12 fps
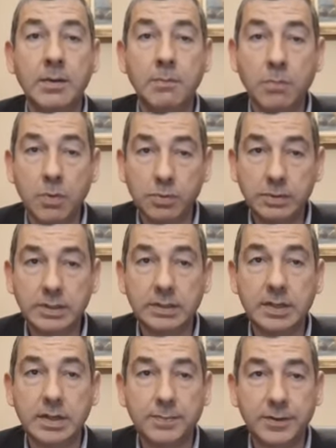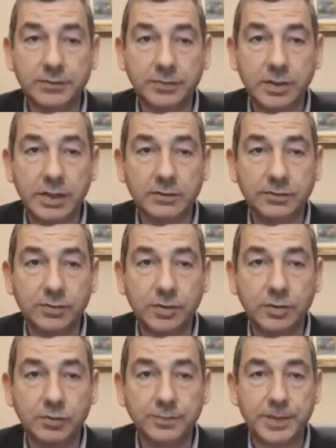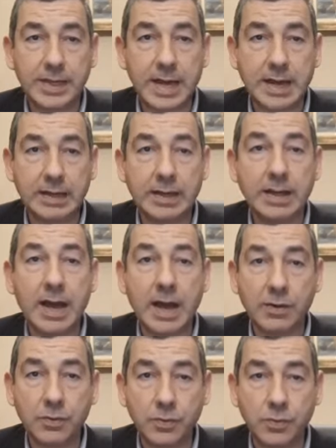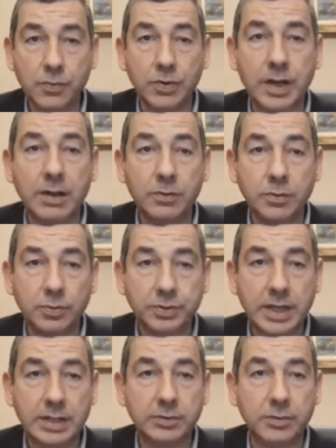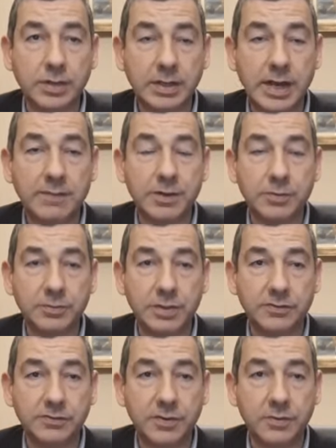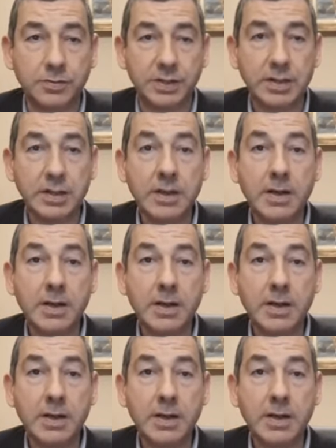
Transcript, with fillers: Molte delle persone che sono in ospedale, ancora lottando in gravi condizioni,